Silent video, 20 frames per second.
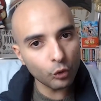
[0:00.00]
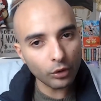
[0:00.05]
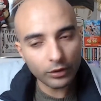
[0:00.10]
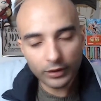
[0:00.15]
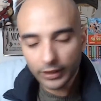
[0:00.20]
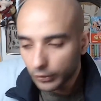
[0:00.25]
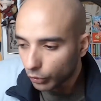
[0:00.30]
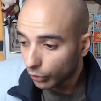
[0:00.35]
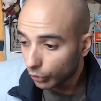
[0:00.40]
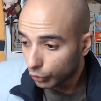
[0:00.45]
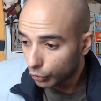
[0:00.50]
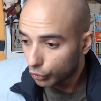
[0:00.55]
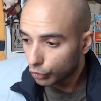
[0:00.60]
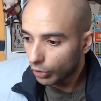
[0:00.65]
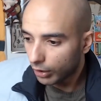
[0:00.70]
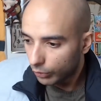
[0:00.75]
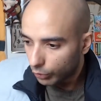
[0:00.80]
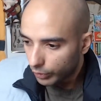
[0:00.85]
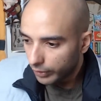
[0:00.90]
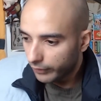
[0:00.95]
des trucs du genre,
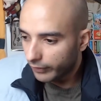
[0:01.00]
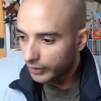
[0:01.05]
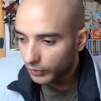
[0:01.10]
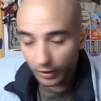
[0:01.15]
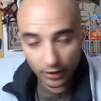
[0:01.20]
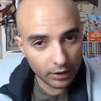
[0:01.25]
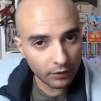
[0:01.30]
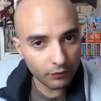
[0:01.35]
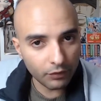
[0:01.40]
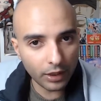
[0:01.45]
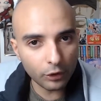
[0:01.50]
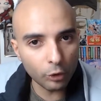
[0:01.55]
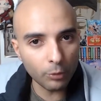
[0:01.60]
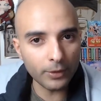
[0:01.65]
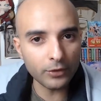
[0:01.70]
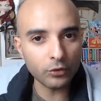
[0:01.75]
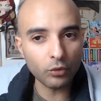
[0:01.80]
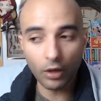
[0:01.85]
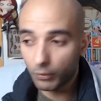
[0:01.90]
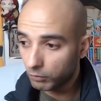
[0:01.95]
lui il va se faire livrer demain
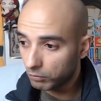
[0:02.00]
soir.